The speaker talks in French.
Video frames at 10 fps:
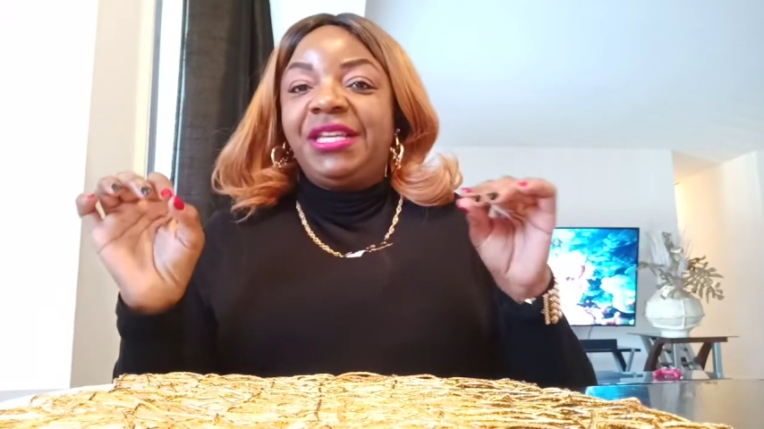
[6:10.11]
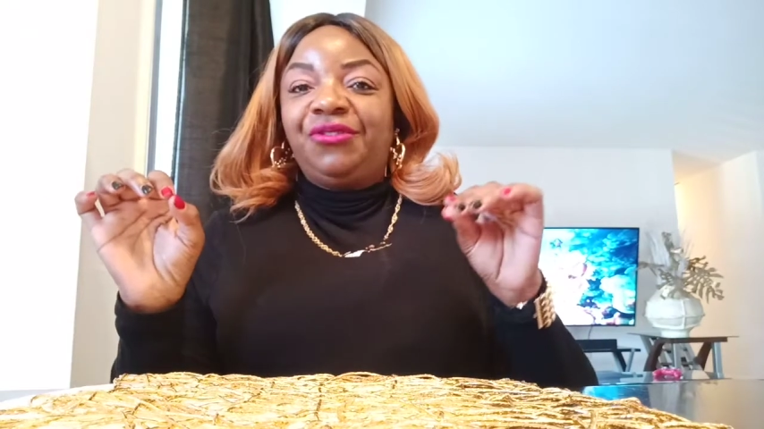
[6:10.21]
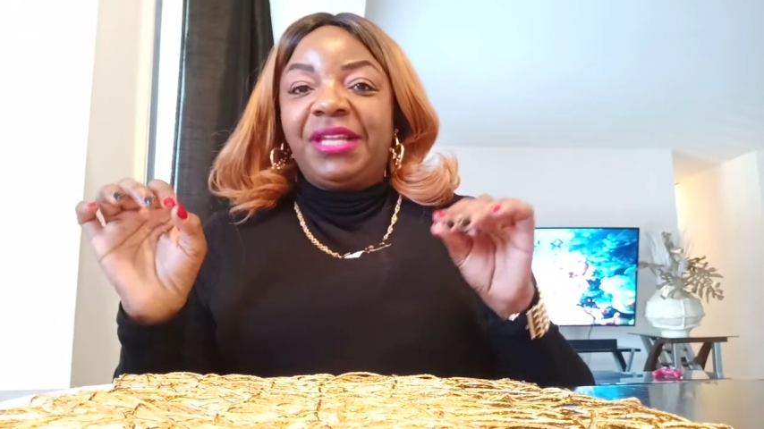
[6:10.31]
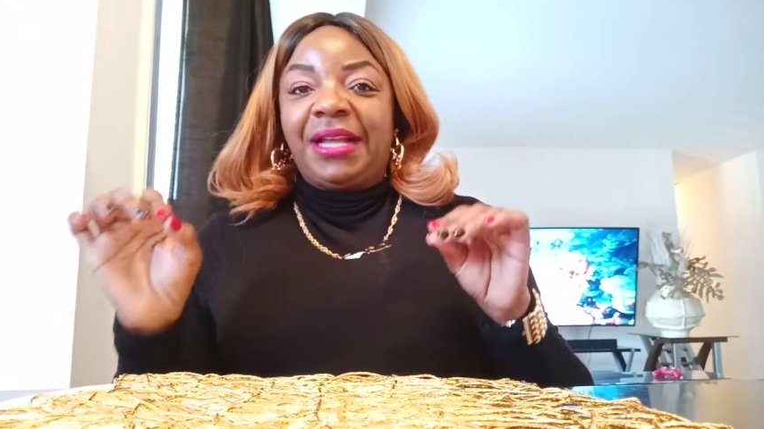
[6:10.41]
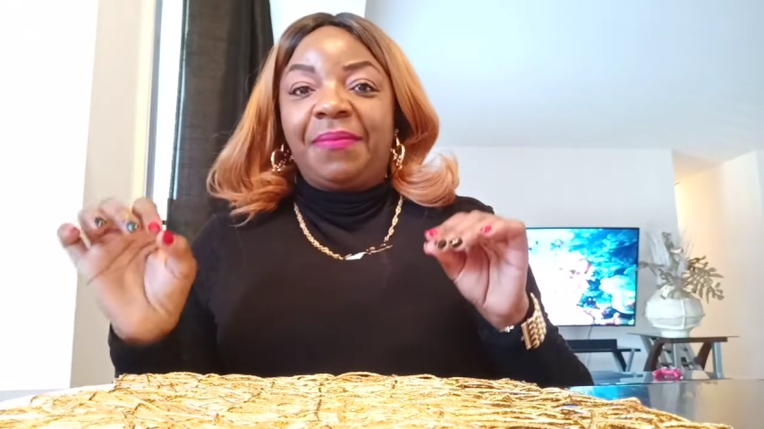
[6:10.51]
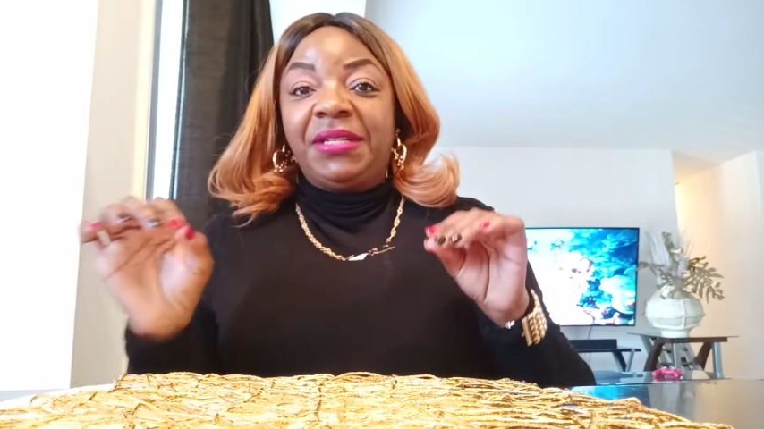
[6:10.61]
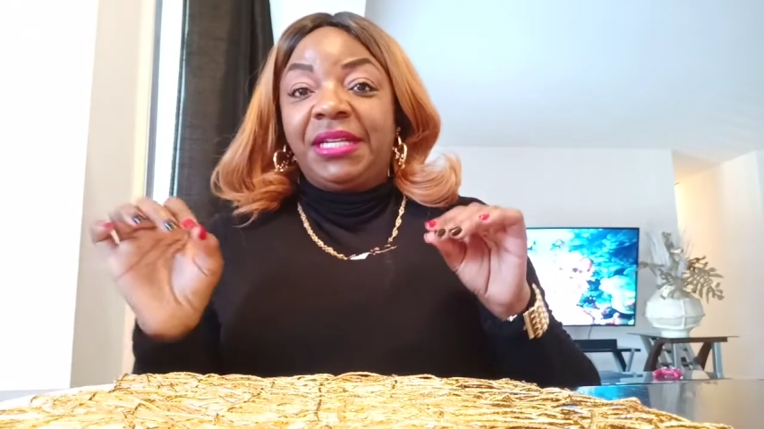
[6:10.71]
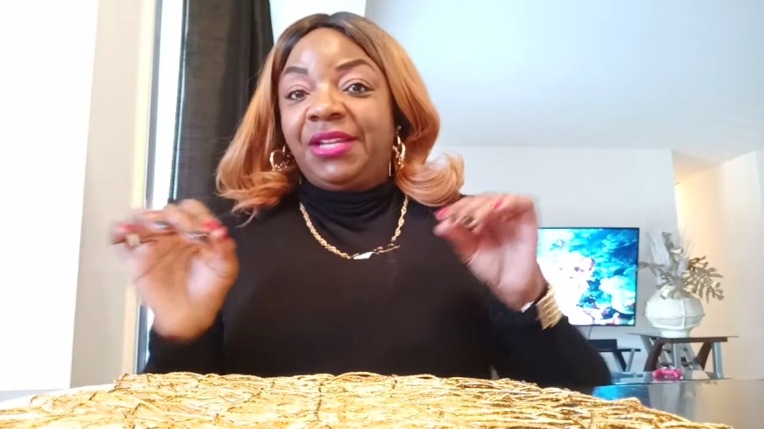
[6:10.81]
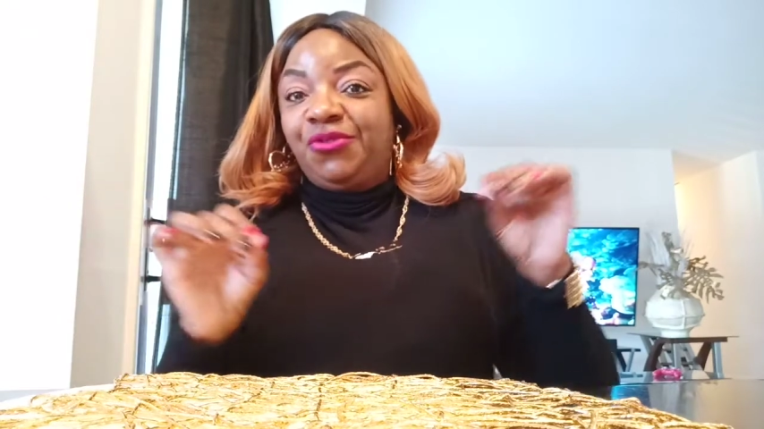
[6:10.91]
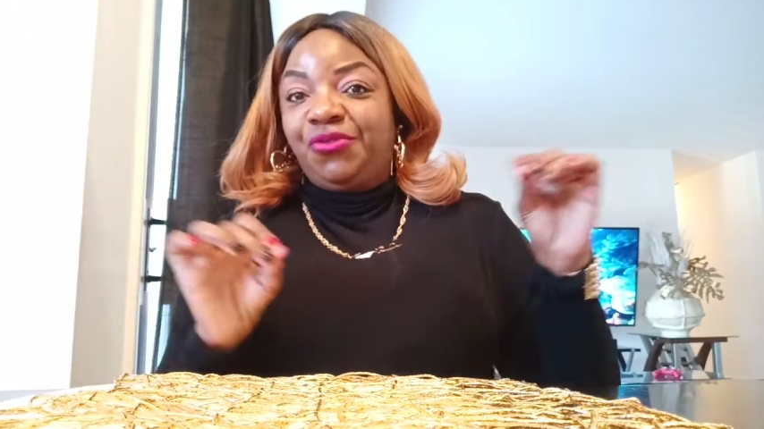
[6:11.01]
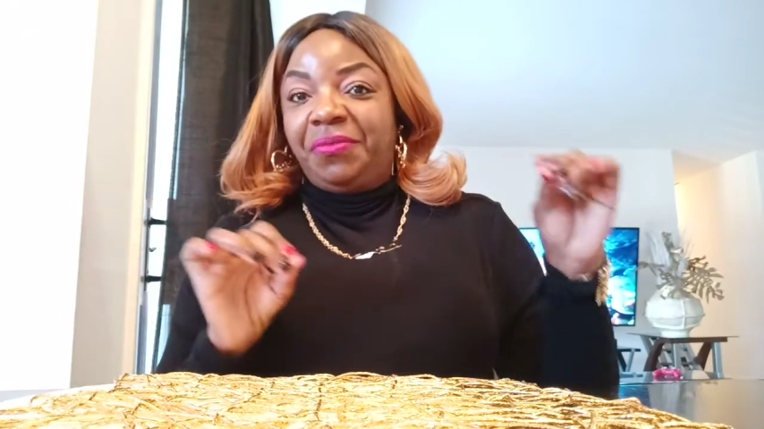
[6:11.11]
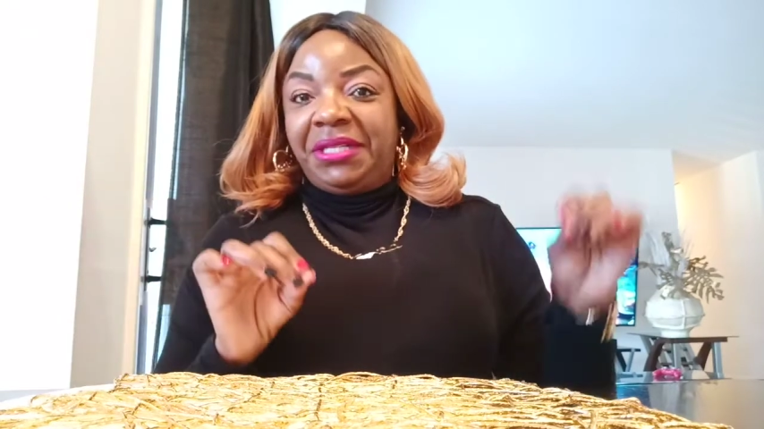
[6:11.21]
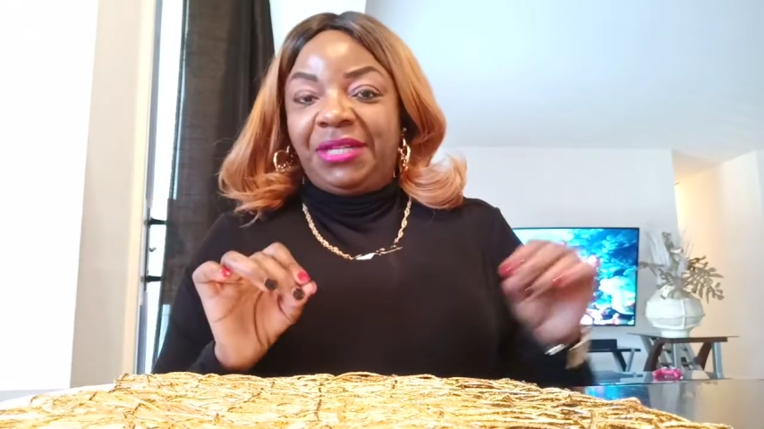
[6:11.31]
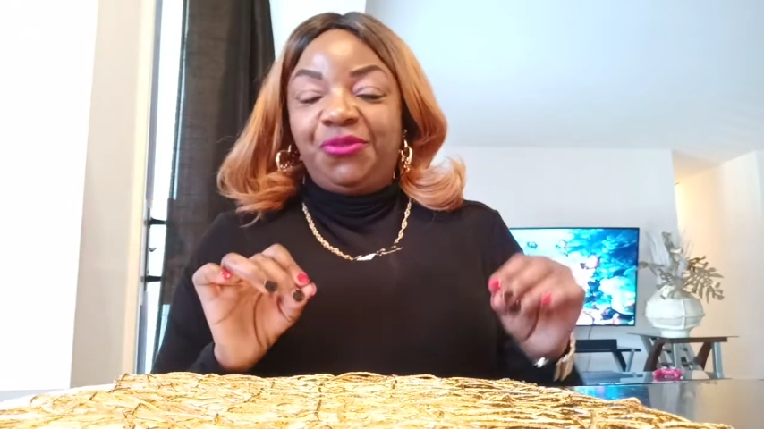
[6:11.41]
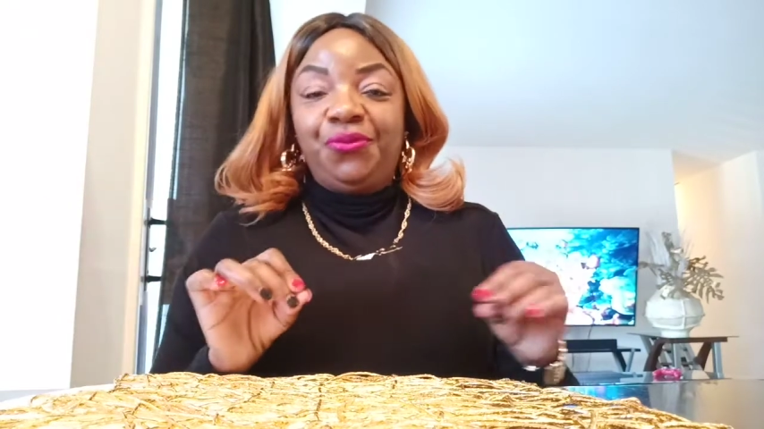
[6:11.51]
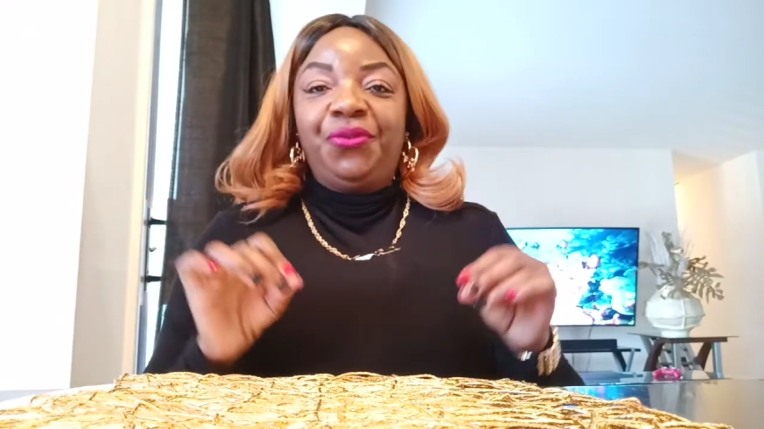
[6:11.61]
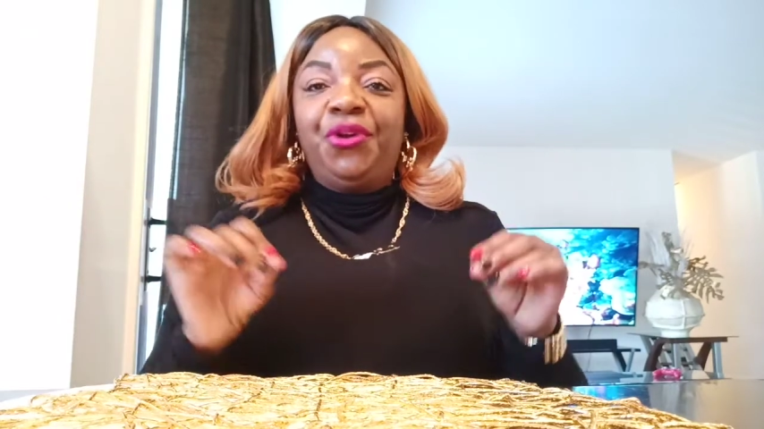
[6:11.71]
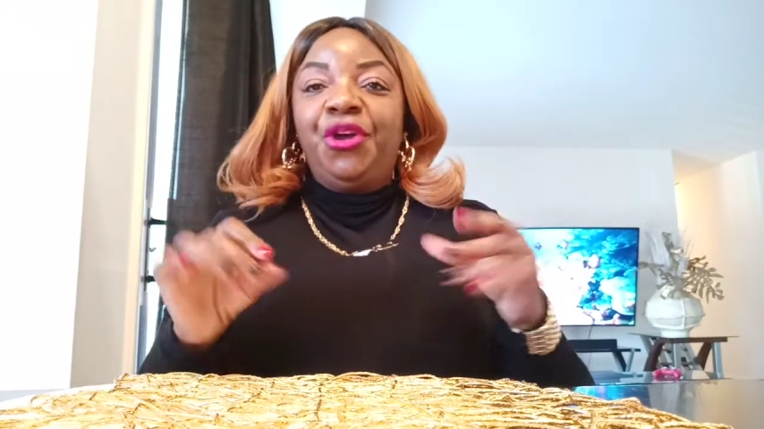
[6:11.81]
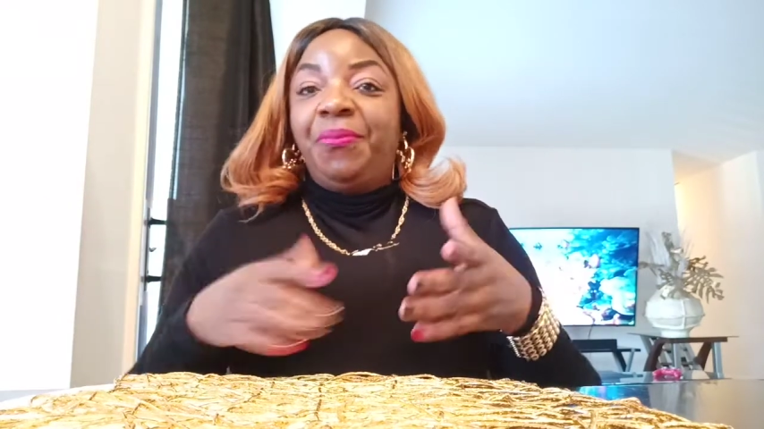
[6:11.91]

handicapait, c'était juste mes études.